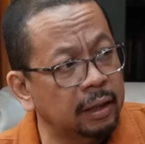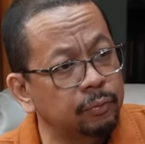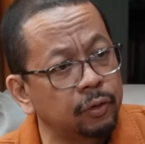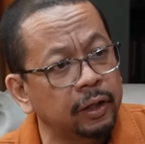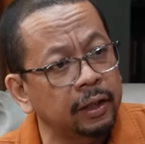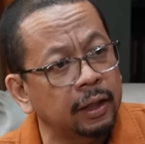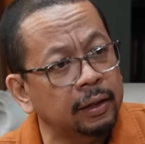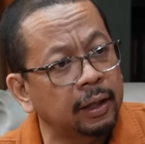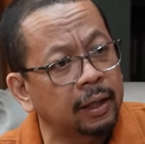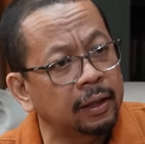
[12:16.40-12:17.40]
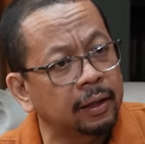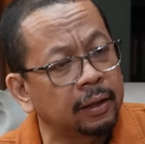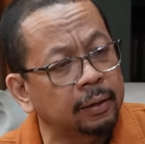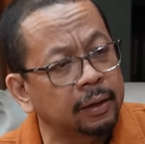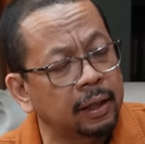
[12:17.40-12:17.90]
nggak mungkin ada
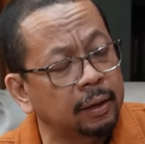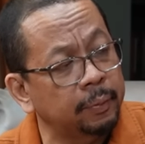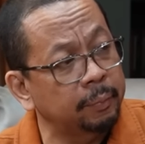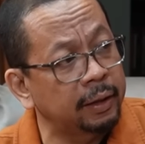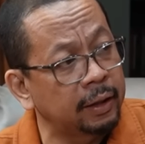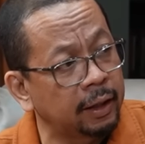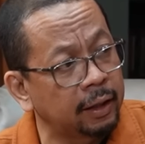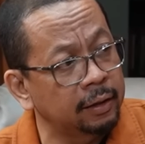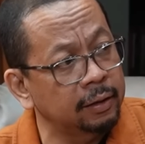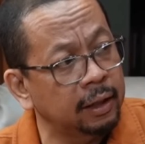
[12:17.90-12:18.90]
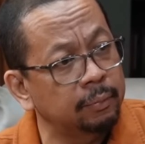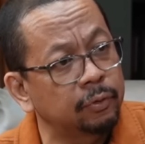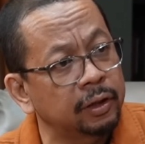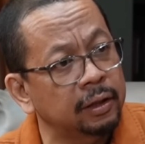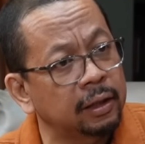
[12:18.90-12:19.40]
nggak ada perbedaan, nggak
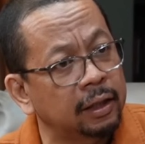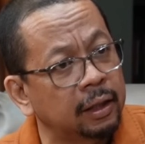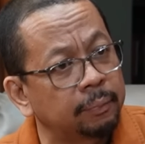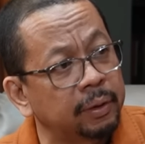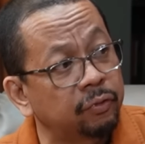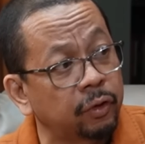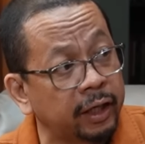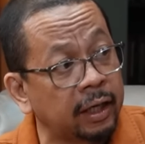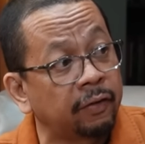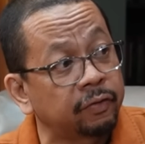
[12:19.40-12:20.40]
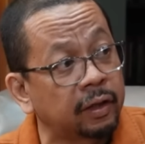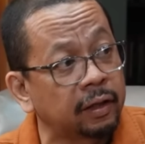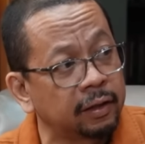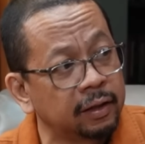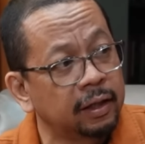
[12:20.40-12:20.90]
mungkin nggak ada before and after.
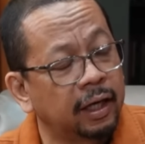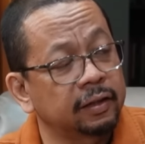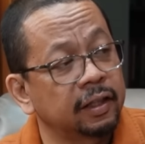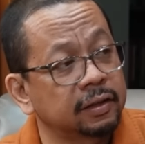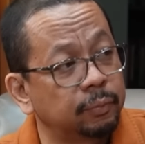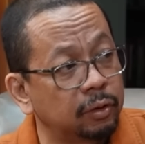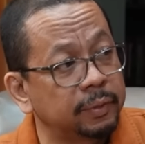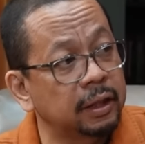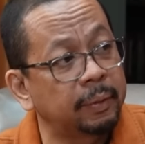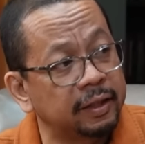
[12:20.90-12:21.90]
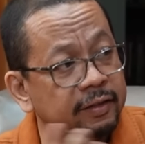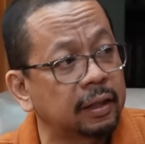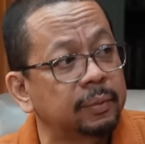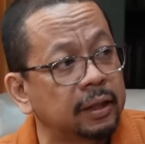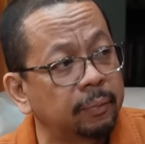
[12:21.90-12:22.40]
Iya. Artinya sebelum menjabat dan
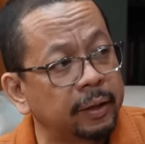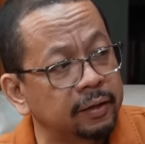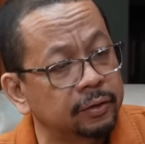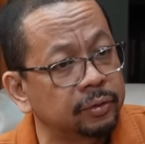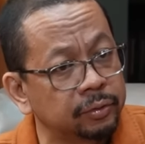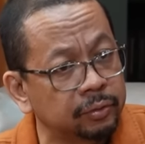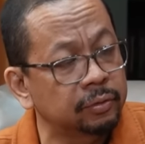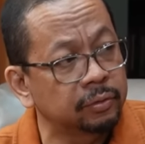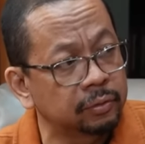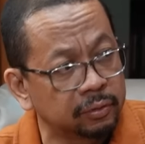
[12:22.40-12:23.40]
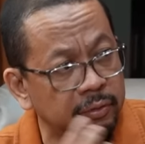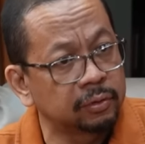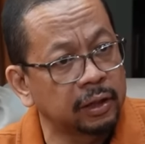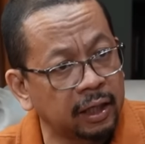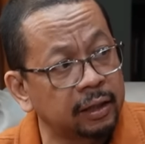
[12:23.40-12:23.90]
setelah menjabat itu
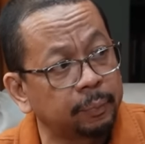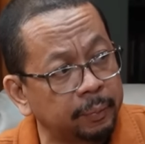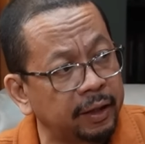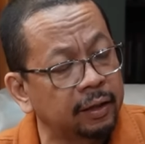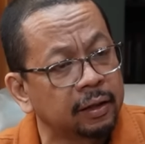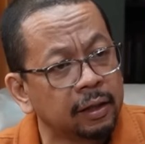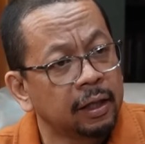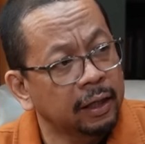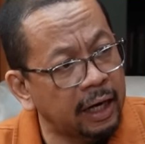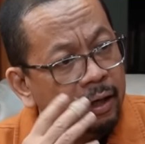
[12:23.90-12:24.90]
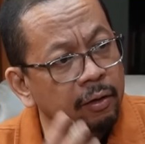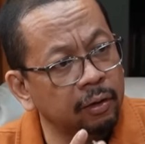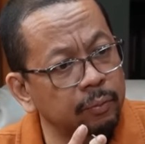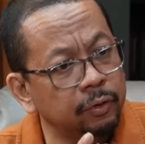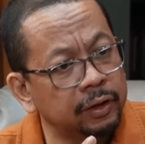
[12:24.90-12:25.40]
nggak ada perbedaan.
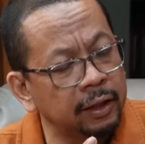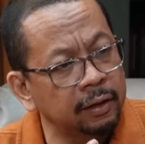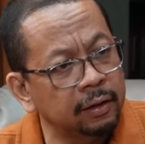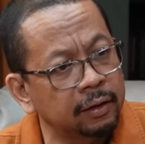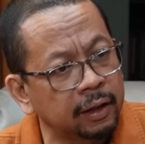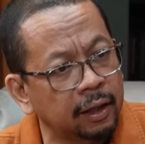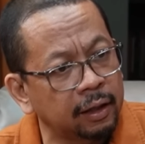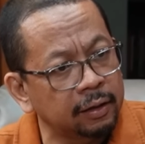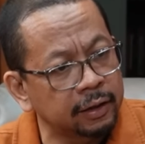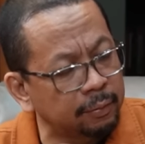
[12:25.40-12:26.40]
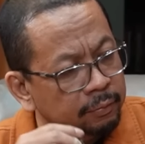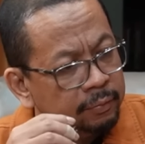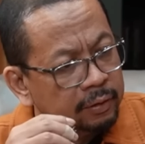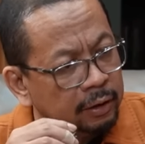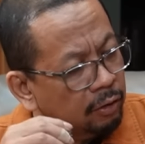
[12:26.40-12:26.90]
Kalau kemudian ya yang
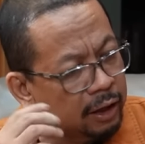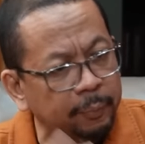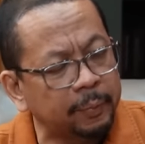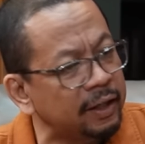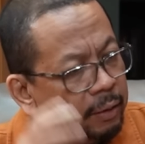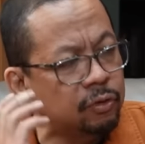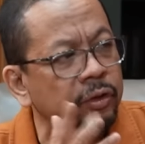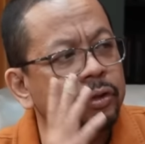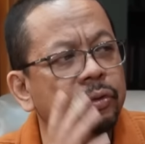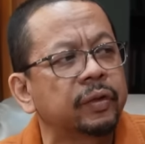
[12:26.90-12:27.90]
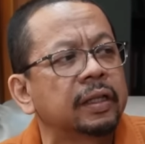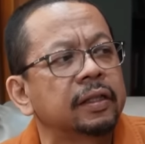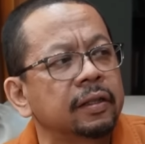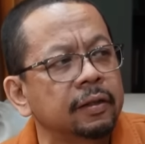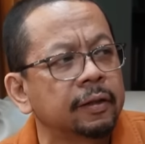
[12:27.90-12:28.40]
kalau nggak ada perbedaan nggak mungkin surveinya
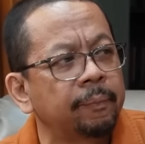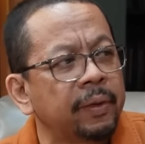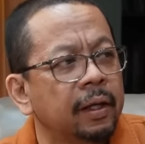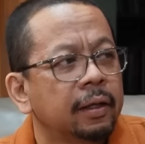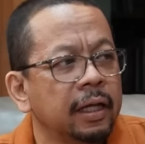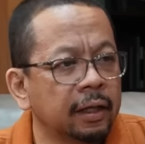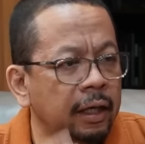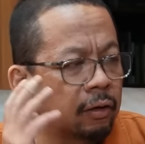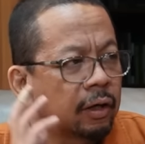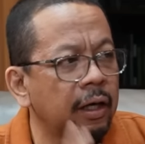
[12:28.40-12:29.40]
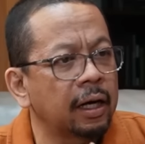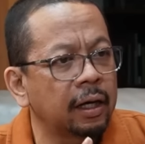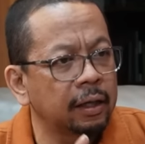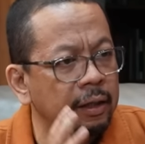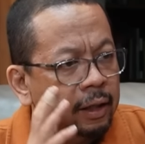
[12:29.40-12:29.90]
tinggi. Betul, betul. Dan kalau
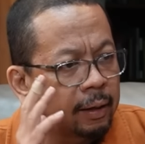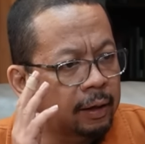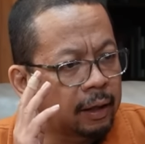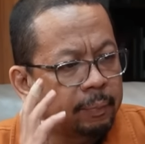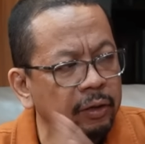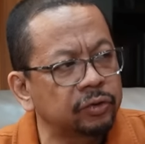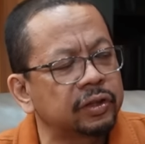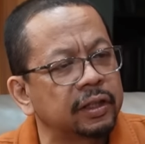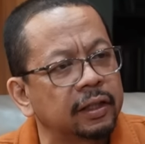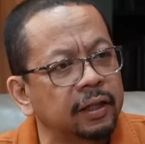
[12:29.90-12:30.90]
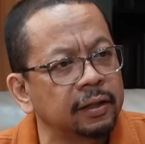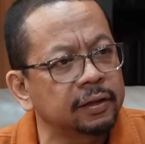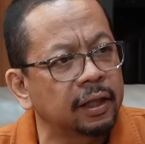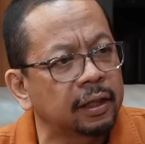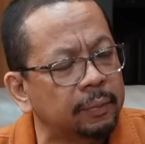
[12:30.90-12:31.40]
nggak nggak nggak bagus
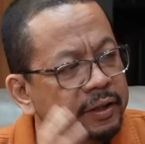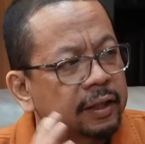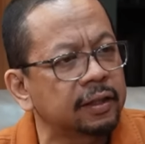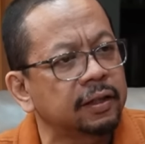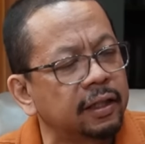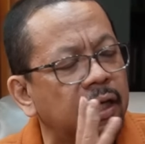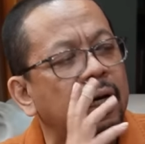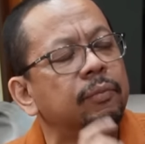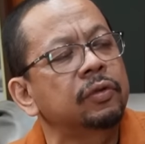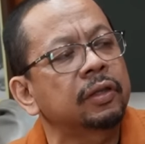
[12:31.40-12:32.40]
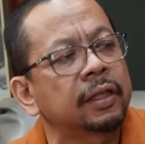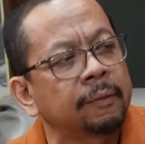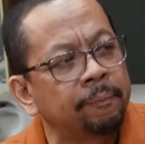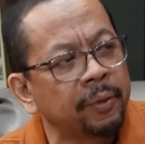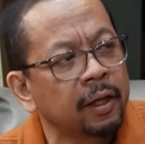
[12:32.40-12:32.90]
kinerjanya, nggak bisa kerja ya nggak
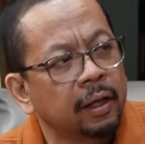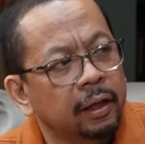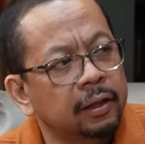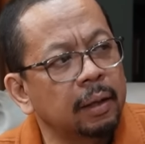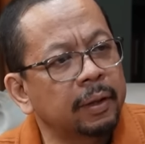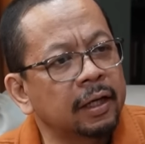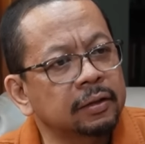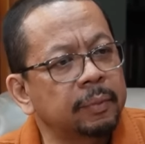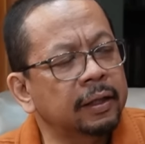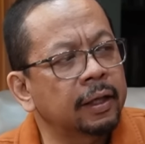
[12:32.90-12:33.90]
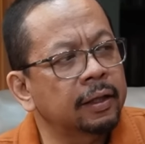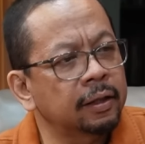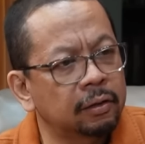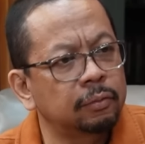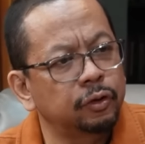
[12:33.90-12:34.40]
mungkin ya, ya. dia menang
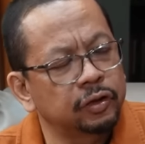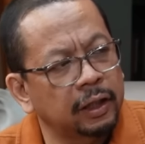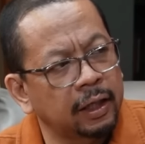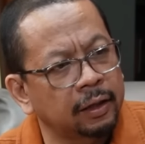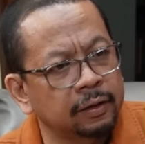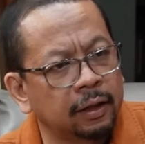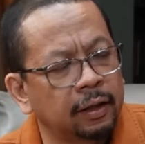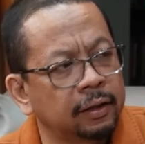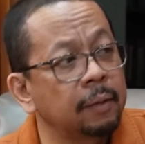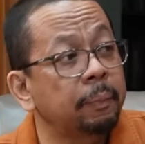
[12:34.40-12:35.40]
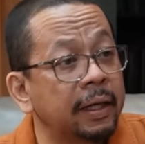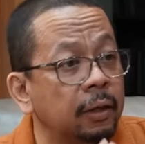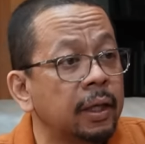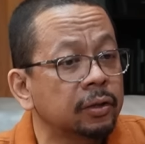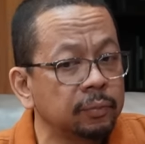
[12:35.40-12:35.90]
sebagai gubernur Jakarta. Betul, dan betul. pada
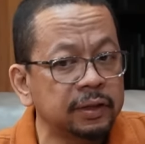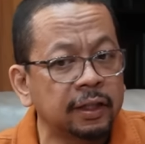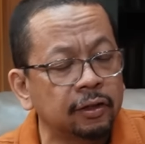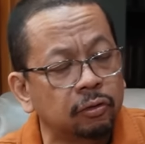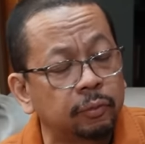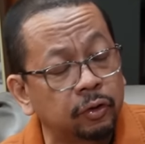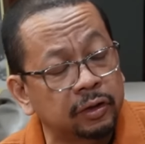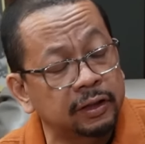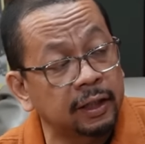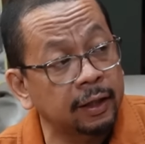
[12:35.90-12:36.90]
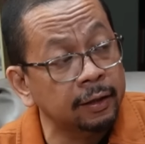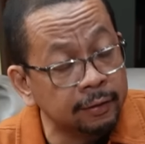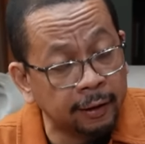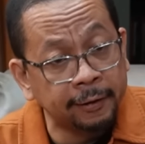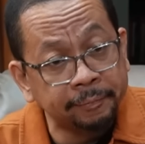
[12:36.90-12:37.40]
waktu menjadi gubernur di
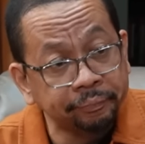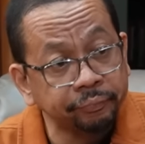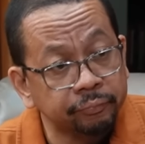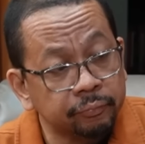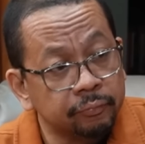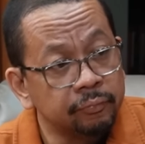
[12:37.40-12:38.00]
Jakarta, ya,